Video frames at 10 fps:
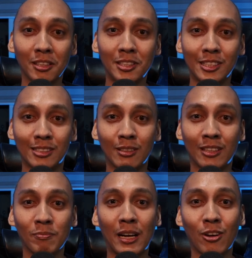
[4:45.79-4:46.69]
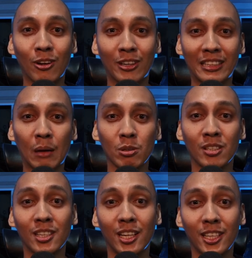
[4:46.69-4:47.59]
8 years na bago na
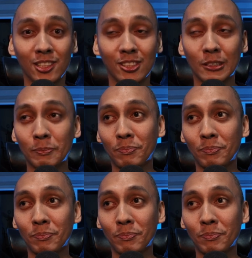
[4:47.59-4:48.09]
natapos ng college.